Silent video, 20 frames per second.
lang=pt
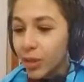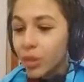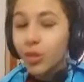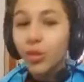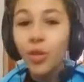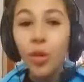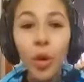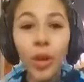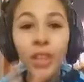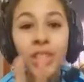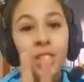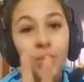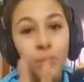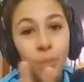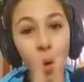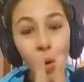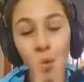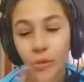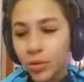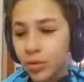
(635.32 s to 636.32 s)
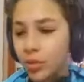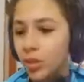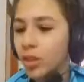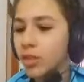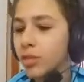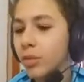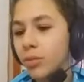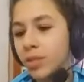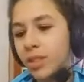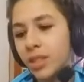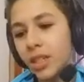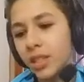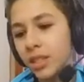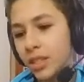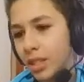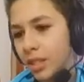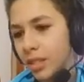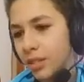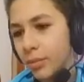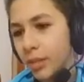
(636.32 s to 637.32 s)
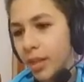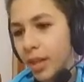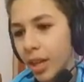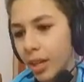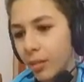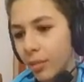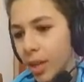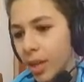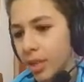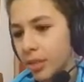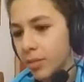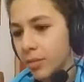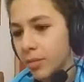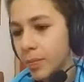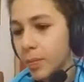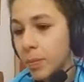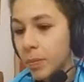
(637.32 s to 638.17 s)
foi dois pontos. Nossa, sou muito inteligente. Obrigado, Brasil.